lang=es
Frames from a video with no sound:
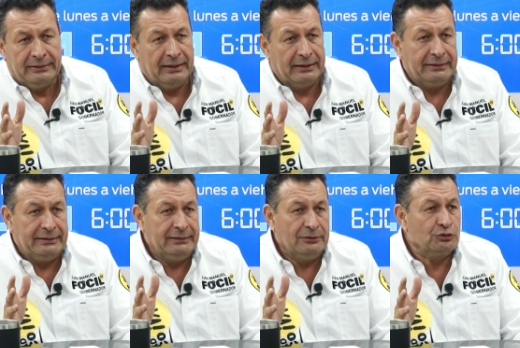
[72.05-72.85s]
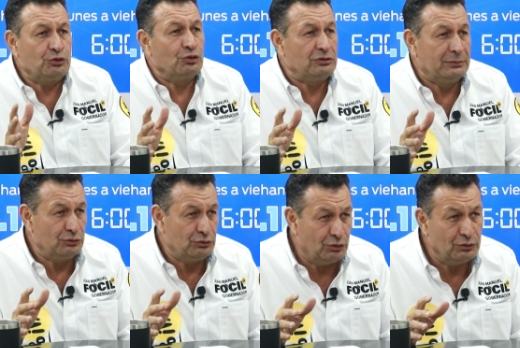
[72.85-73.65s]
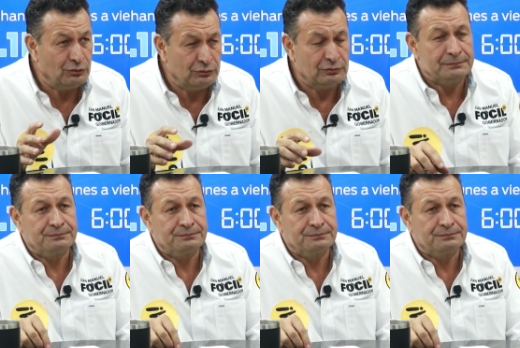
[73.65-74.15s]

aquí nos conocemos todos